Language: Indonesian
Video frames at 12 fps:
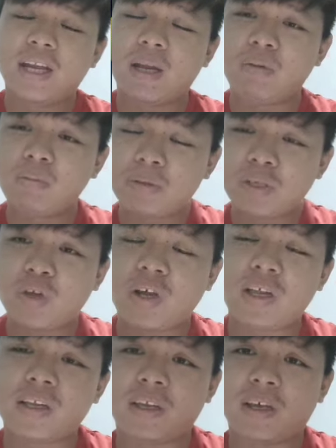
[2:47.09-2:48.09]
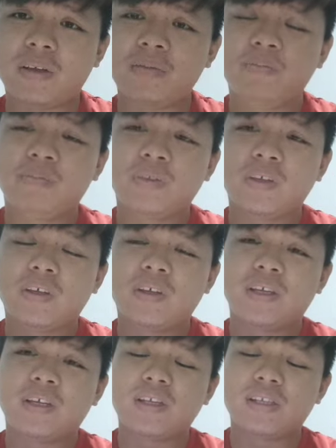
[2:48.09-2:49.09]
Namun persoalannya
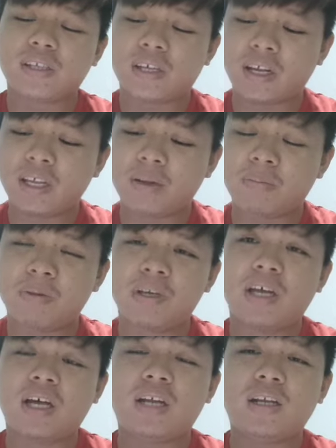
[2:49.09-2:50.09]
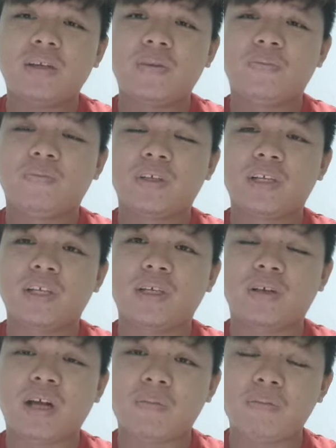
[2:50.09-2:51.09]
sekiranya benar
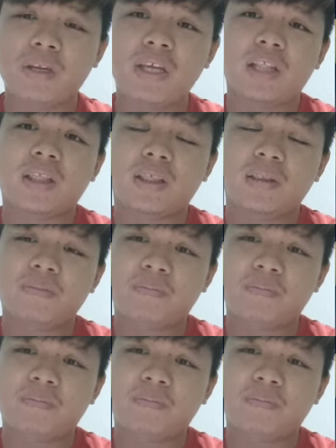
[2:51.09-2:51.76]
um, kabinet